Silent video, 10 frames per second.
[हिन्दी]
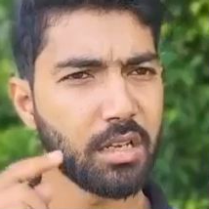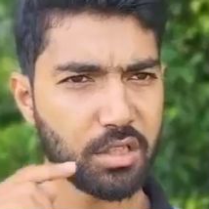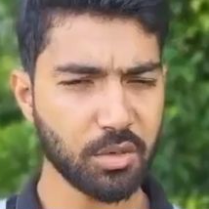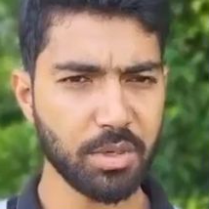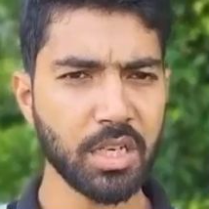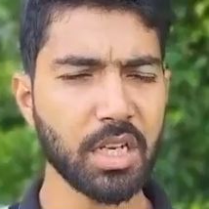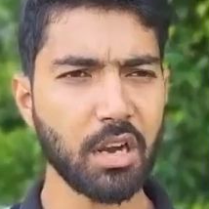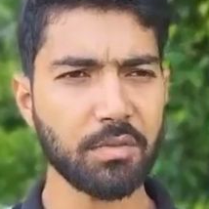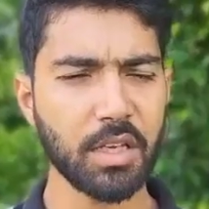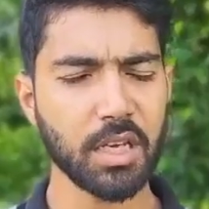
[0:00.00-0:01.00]
ज़मीन
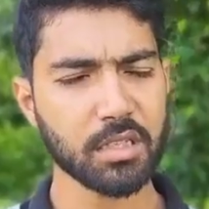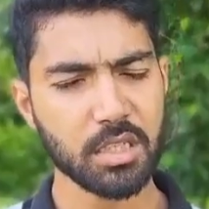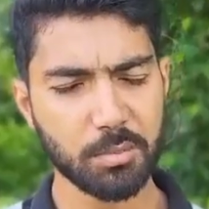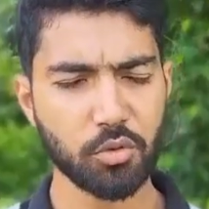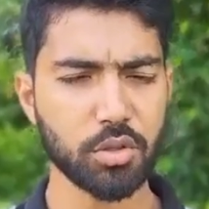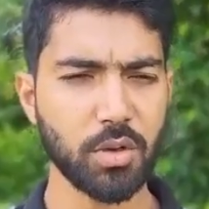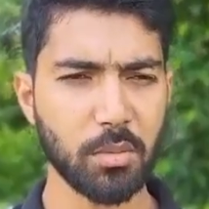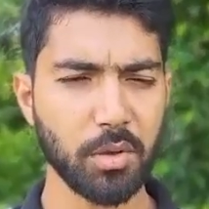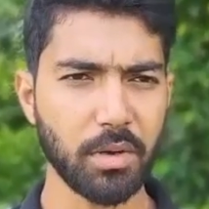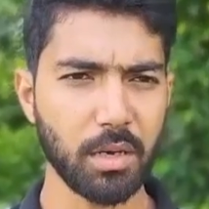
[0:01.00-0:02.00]
काफ़ी है सब कुछ वहाँ
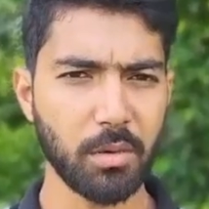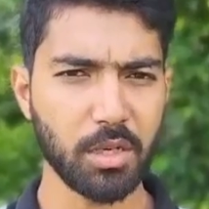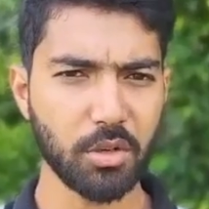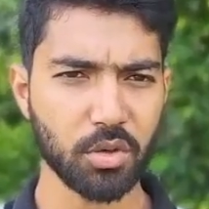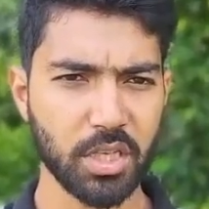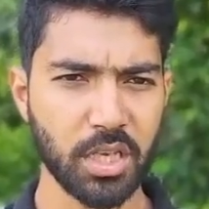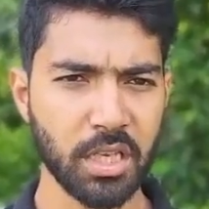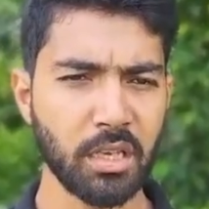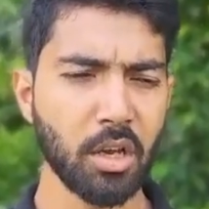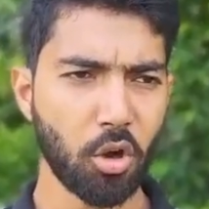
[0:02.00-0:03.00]
पे अवेलेबिलिटी हो जाएगी